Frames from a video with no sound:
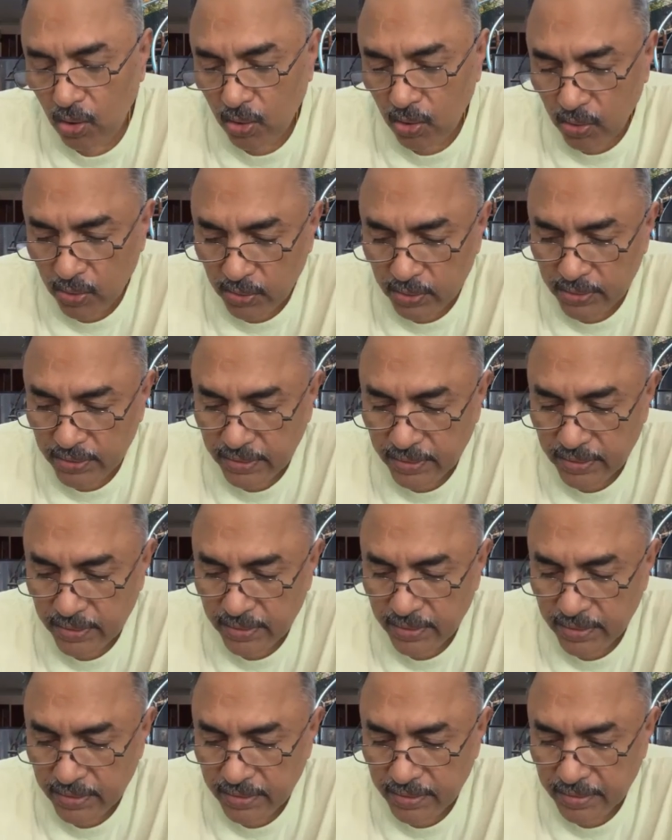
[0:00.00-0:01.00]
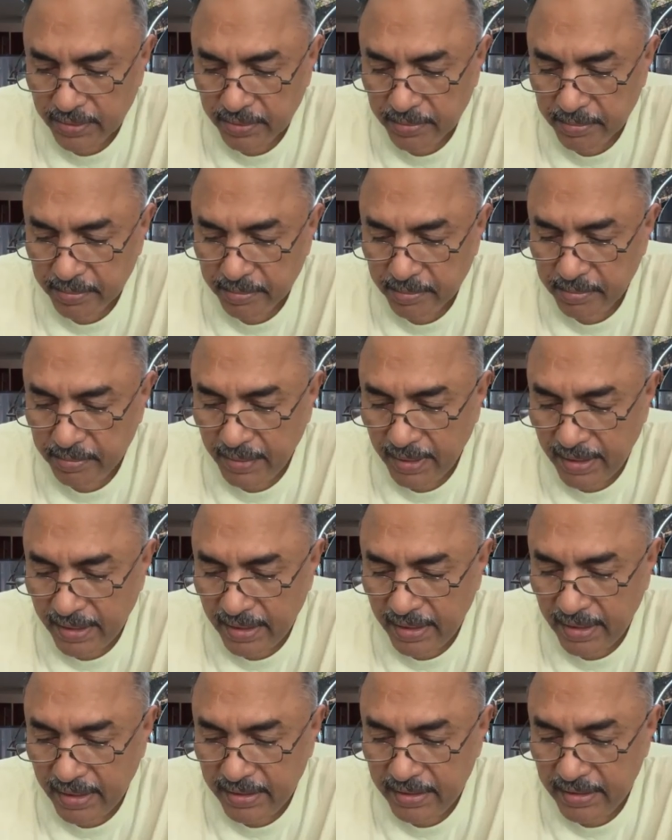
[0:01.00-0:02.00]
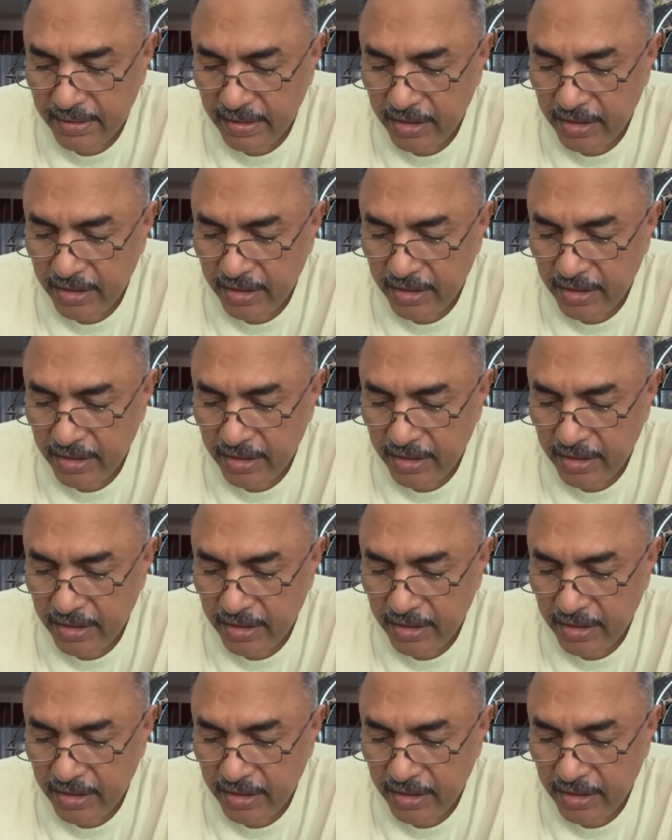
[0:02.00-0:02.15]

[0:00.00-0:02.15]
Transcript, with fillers: और मेरे